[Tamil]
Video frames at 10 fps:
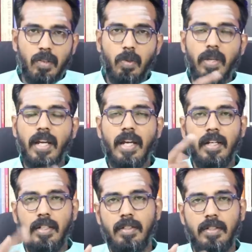ஏழுக்குரிய
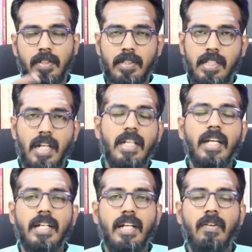
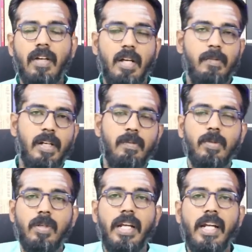சனி எட்டில் வக்கரமாக
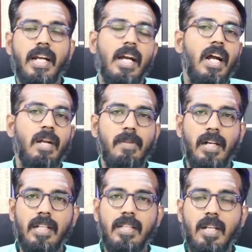இருக்கும்போது நீண்ட
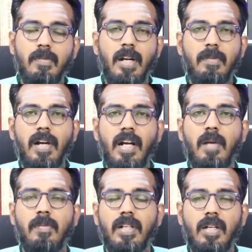காலமாக திருமணம்
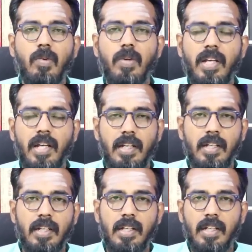ஆகாமல் இருக்கக்கூடிய
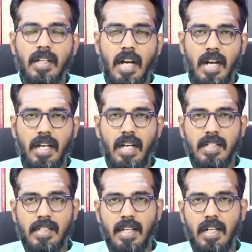
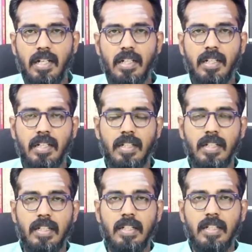கடகராசினியர்களுக்கு
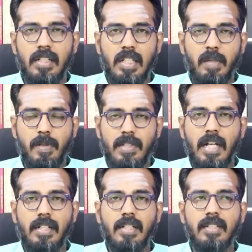இப்போ
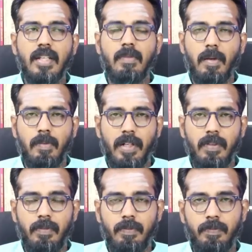சட்டுன்னு திருமணம்
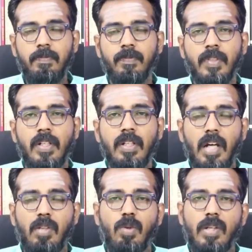ஆகிடும்
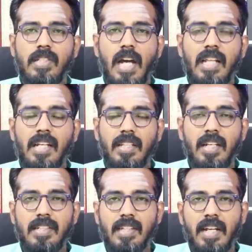அதுவும் உங்கள்
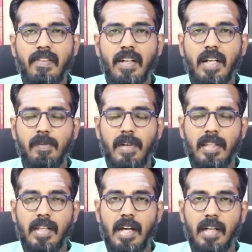ஜாதகத்துலேயும் சனி
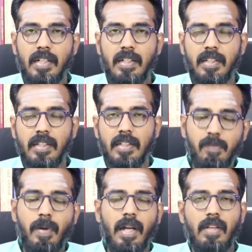வக்கரமாக இருந்தால்
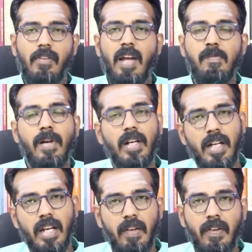இப்போ அந்த
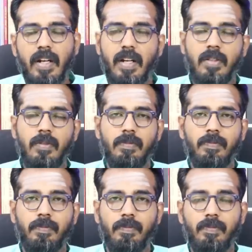வாய்ப்புகள் நிறையவே நடக்கும்